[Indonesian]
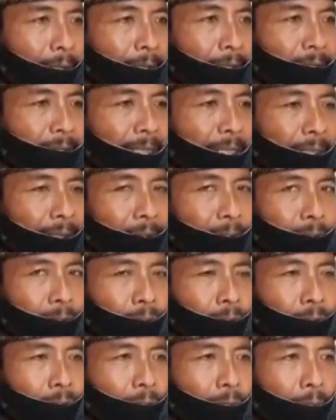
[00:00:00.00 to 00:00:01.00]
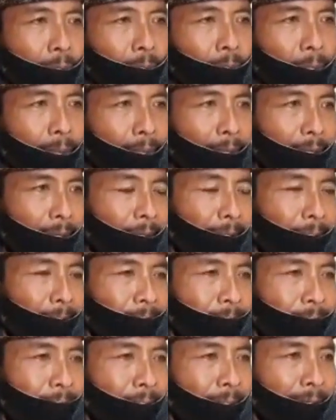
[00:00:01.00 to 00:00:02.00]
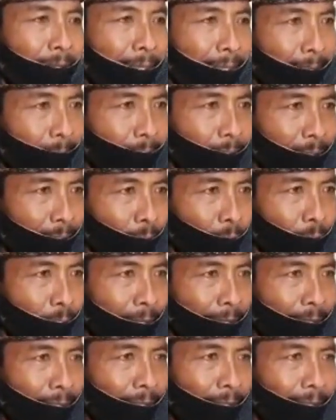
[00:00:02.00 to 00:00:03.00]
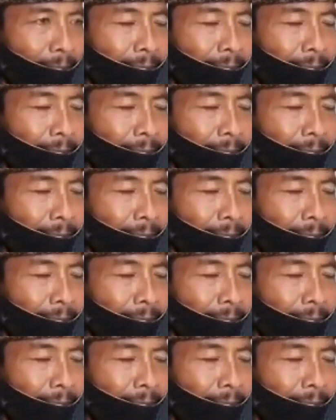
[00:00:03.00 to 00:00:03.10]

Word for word: satu nomor dalam satu kakak.